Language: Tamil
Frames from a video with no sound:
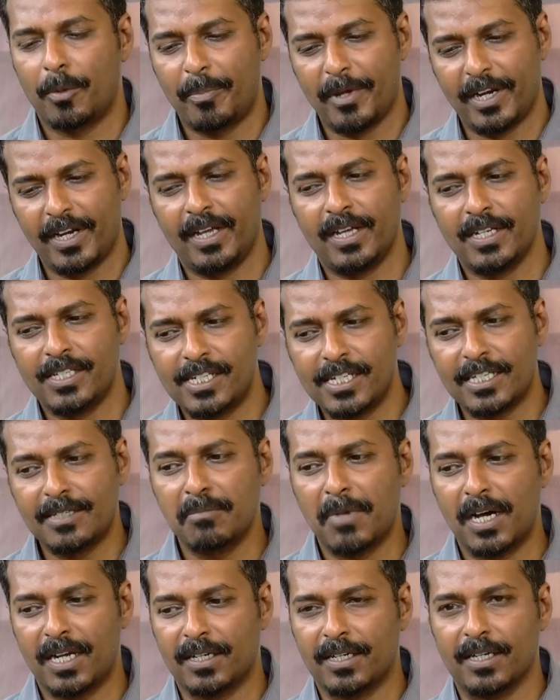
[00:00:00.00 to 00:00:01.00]
ஒரு பெரிய
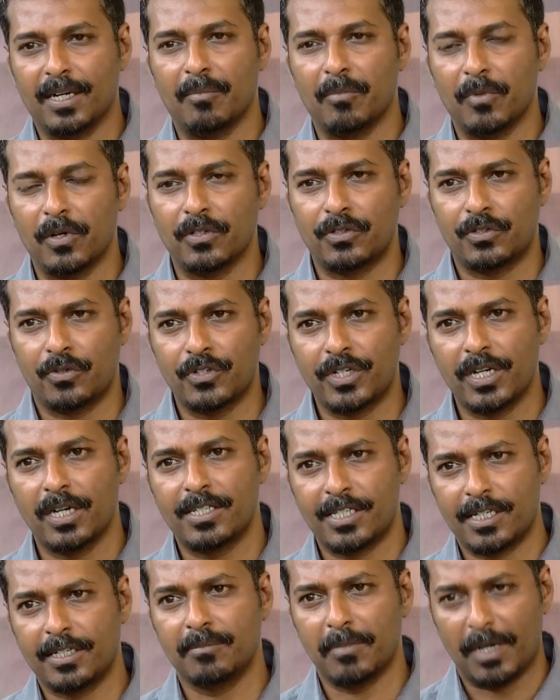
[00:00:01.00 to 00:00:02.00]
ஸ்டிக்மா இருக்கு நம்ம
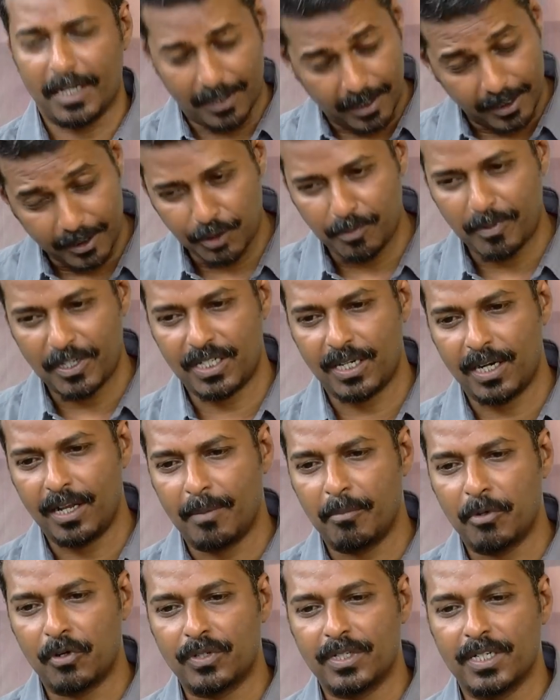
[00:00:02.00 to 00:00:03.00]
சோஷியல் ஸ்டிக்மா ஸ்பெஷலி
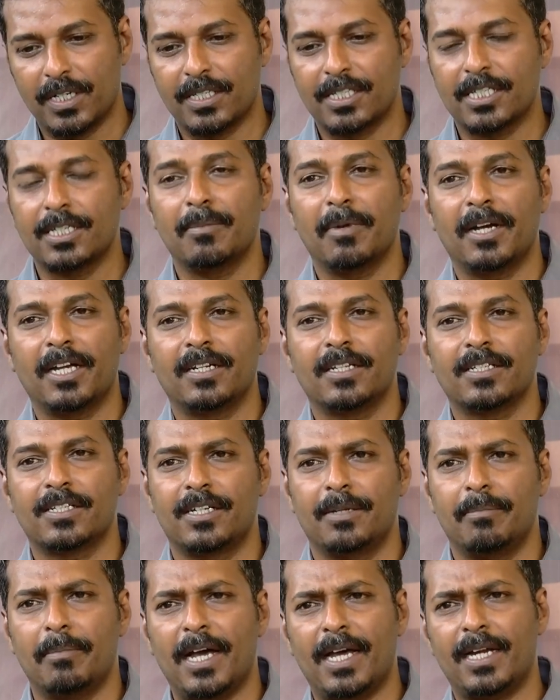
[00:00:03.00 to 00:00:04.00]
அபவுட் சினிமா
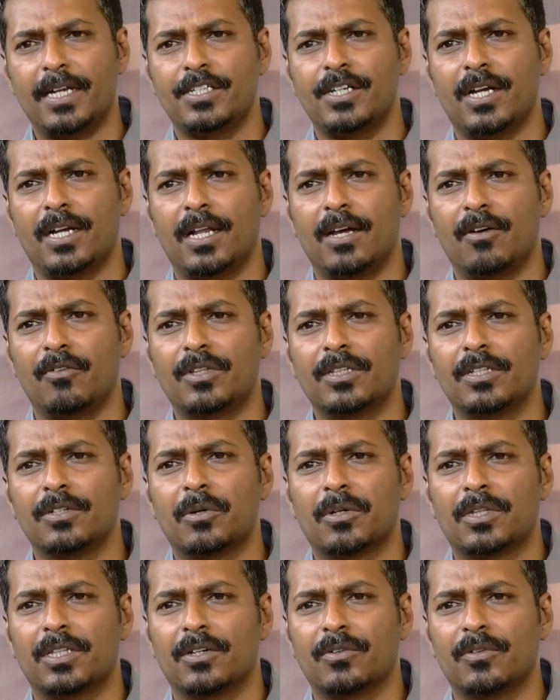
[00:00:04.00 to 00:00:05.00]
இண்டஸ்ட்ரி மேரேஜ் ஆனா வந்து
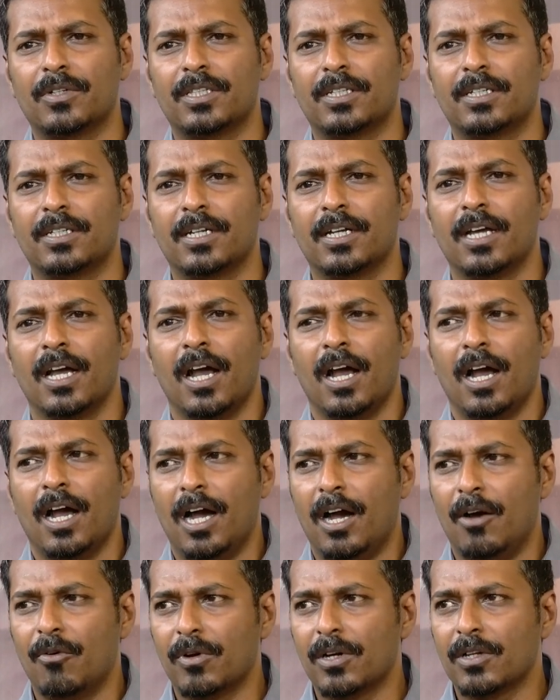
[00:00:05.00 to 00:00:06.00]
ஒருத்தவங்க வந்துட்டு
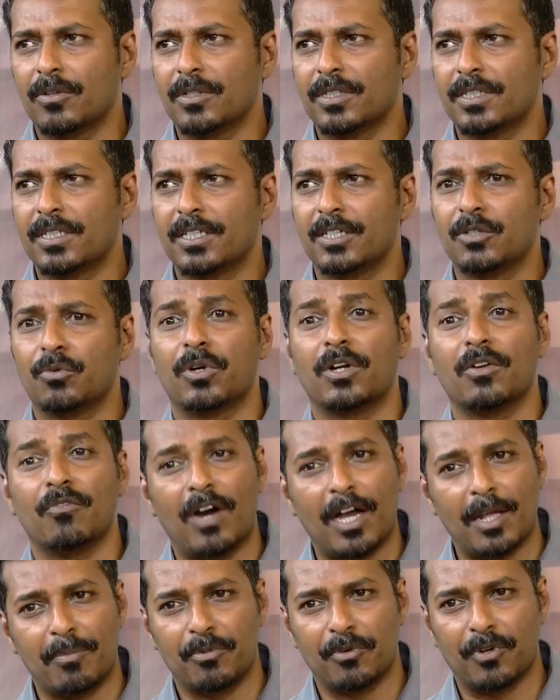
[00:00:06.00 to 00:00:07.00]
அவங்களுக்கு வந்துட்டு ஒன்று
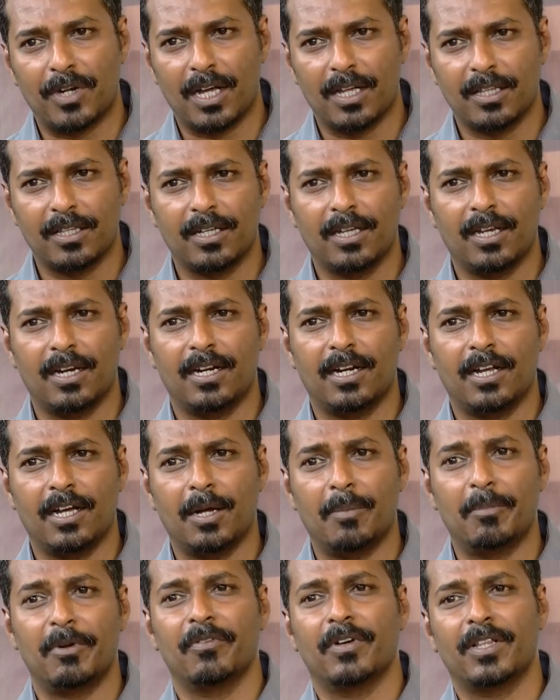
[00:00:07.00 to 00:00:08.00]
வாய்ப்பு வராது இல்லைனா
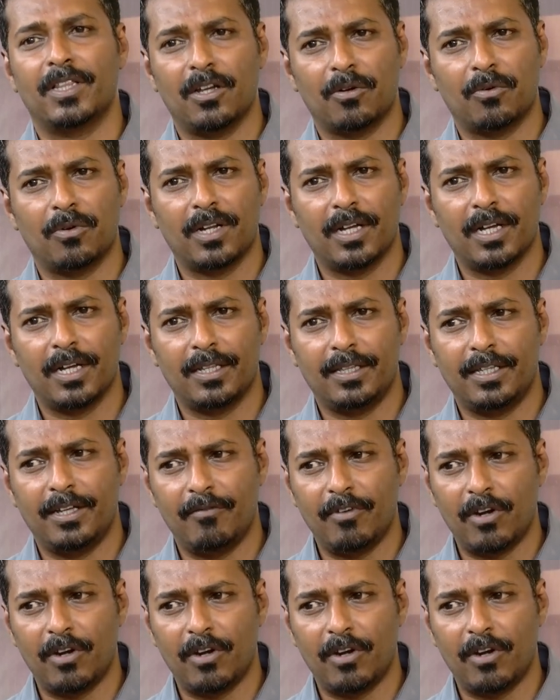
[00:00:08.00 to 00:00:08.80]
அப்படி வந்தா கூட தே